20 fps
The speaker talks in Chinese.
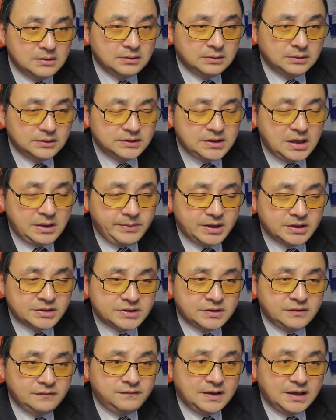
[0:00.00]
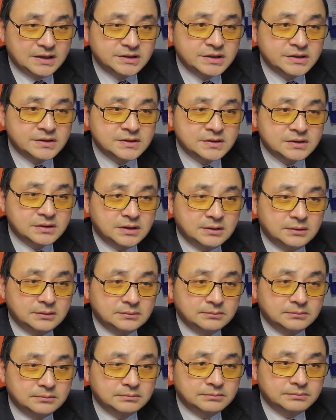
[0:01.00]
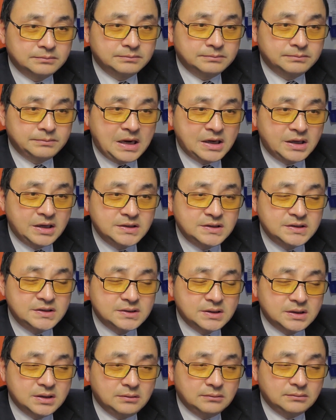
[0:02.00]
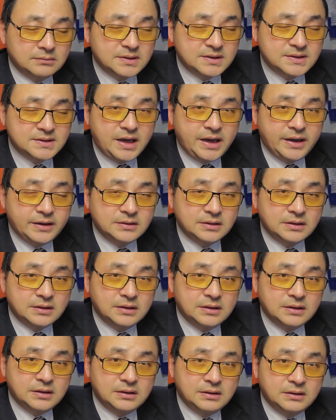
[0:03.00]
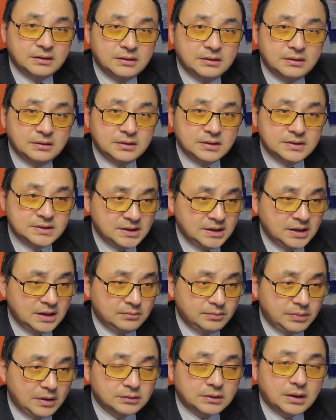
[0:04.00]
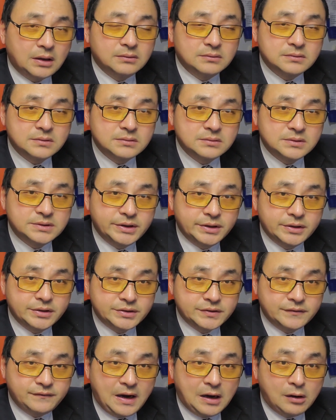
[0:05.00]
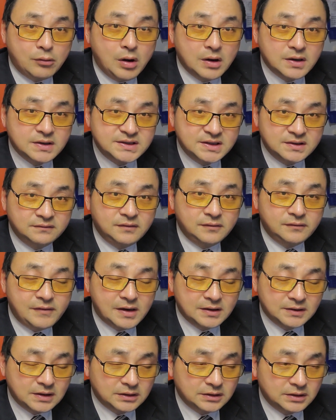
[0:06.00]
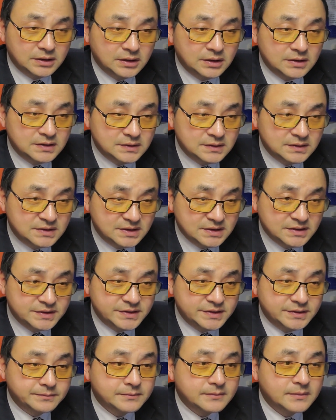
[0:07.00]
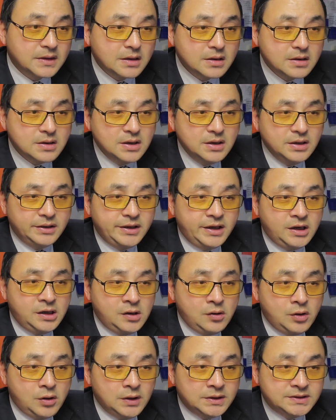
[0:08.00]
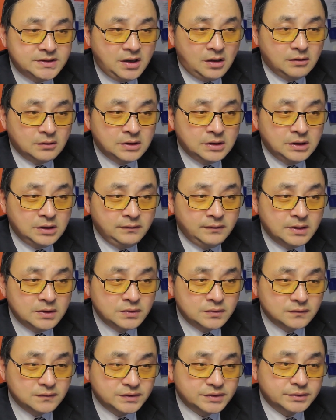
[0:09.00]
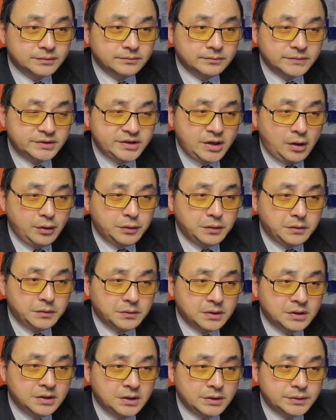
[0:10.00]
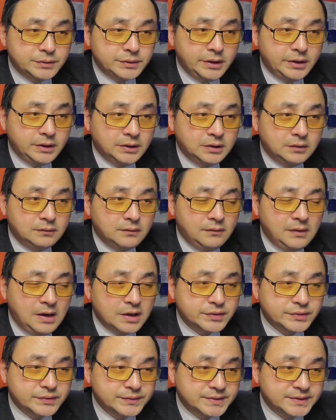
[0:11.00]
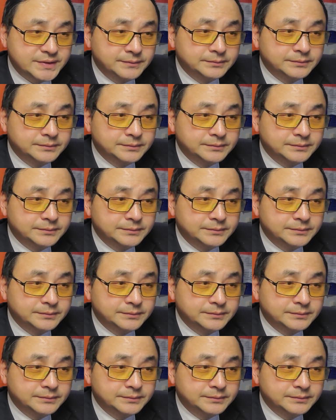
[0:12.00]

下面是法新社巴黎记者在这个。今天的报道，这个是法国新闻网上的信息。联合国教科文组织、教育、科学和文化组织